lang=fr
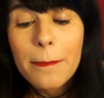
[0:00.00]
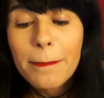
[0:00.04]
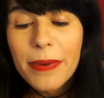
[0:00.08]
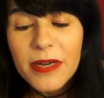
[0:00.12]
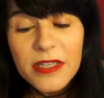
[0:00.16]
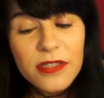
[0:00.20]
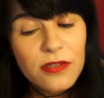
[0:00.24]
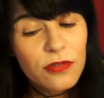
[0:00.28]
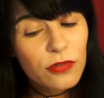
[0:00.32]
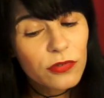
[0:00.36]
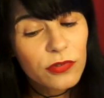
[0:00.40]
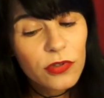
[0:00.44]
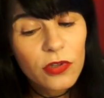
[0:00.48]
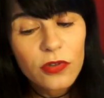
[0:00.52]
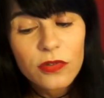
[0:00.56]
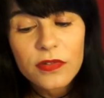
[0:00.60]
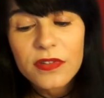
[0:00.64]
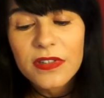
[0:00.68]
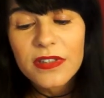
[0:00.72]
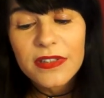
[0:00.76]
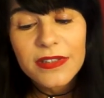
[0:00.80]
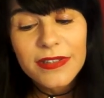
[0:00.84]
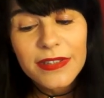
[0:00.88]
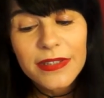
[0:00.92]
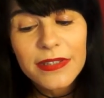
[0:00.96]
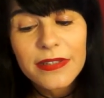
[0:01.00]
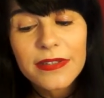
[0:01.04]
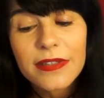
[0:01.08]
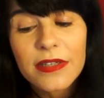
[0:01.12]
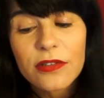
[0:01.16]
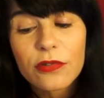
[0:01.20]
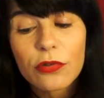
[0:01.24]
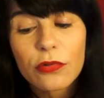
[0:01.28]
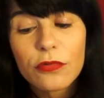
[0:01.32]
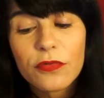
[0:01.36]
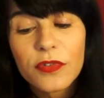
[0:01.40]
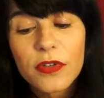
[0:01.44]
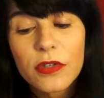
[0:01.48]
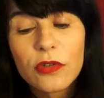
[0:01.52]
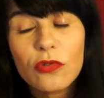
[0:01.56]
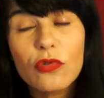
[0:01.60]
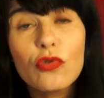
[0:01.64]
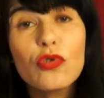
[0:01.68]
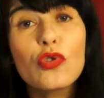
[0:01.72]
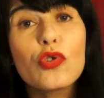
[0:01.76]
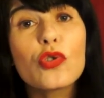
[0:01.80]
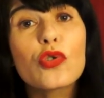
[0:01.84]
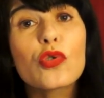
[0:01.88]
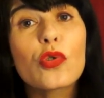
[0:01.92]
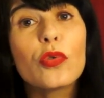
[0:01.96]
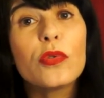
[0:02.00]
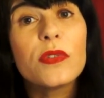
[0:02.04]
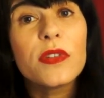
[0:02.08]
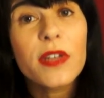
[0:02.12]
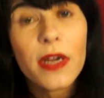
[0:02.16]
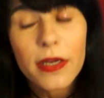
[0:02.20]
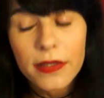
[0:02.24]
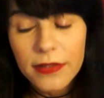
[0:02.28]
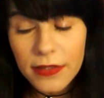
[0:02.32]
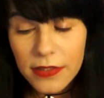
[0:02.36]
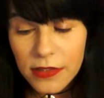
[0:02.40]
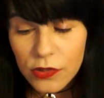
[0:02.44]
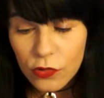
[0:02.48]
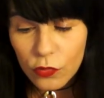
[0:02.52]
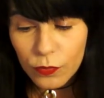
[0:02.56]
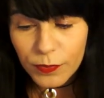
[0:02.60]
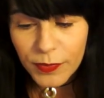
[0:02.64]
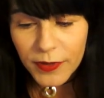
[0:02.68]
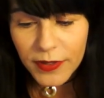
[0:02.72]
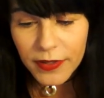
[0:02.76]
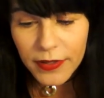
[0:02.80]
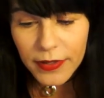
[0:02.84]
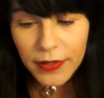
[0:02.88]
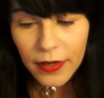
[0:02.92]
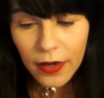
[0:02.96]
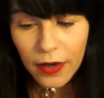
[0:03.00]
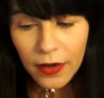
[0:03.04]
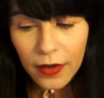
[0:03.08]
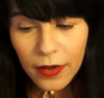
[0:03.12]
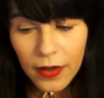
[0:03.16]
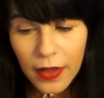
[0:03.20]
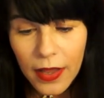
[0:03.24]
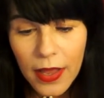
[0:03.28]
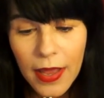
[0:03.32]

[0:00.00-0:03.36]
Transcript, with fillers: passionnante et digne d'être vécue jusqu'au dernier soupir,